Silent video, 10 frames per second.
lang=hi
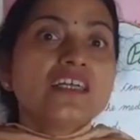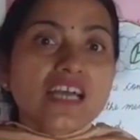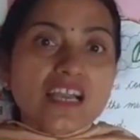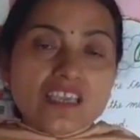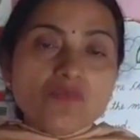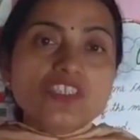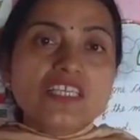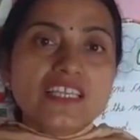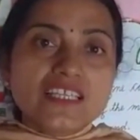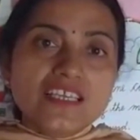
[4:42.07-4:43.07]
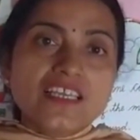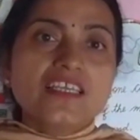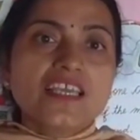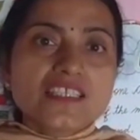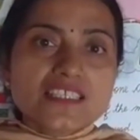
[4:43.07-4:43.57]
ताकि वो धीरे धीरे
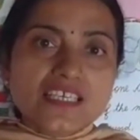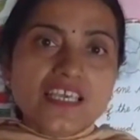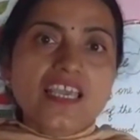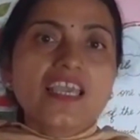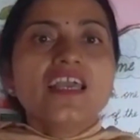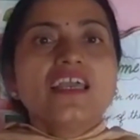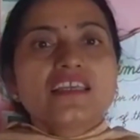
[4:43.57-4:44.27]
ये सीखें